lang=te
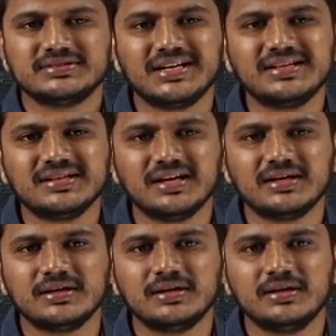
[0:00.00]
జరిగిందా
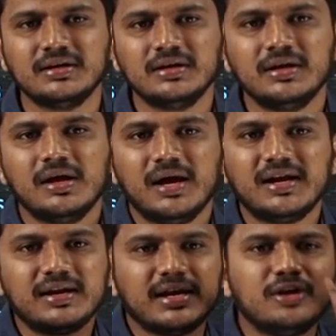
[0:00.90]

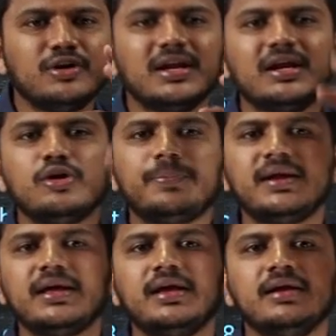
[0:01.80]
అంటే రెండు నెలల
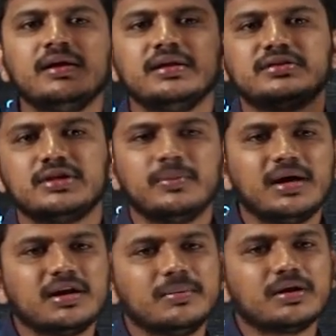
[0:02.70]
లోపనే
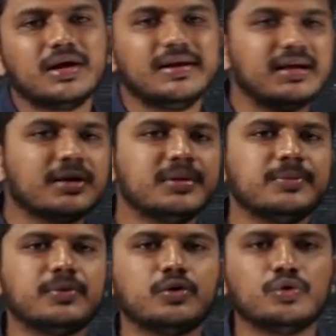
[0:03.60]
సుమారుగా మనకు అనేక మంది
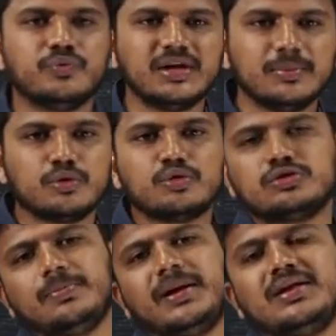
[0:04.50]
ఇప్పుడు వీళ్ళ
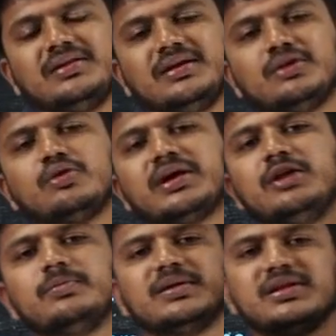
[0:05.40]
ముగ్గురితో పాటు అతను ఇంకొక
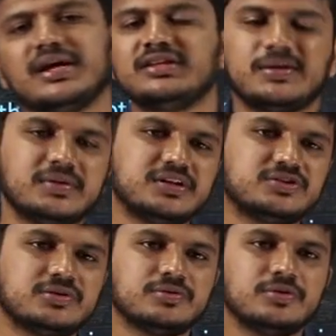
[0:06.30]
ఎనిమిది మంది రాజీనామాలు
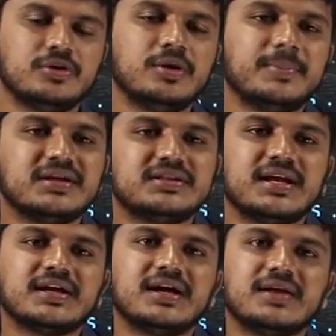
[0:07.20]
చేశారు మరి
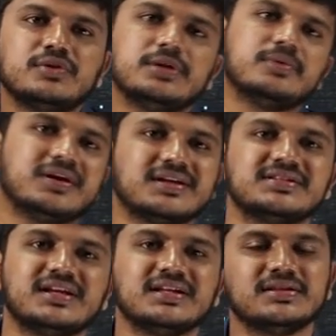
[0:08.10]
తెలంగాణ ఉద్యమంలో అట్లా
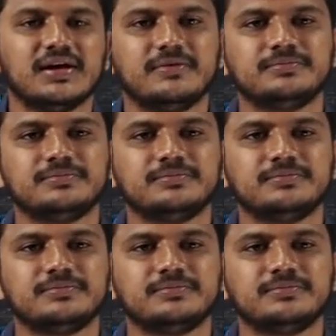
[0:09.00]
జరిగిందా